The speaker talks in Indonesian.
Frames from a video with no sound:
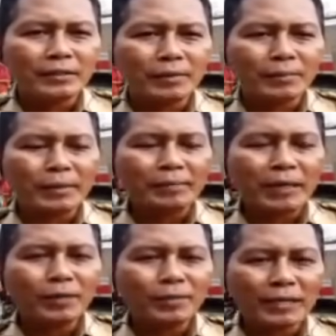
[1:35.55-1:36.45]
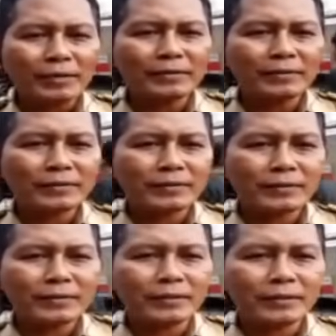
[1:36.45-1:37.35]
eh, beberapa korban
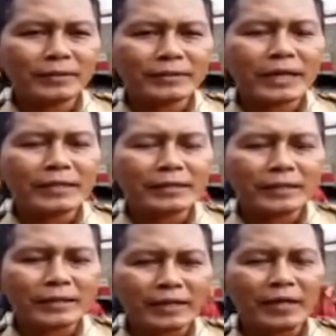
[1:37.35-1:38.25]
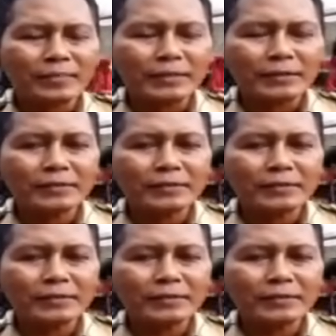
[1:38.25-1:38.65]
eh, kecelakaan kereta api.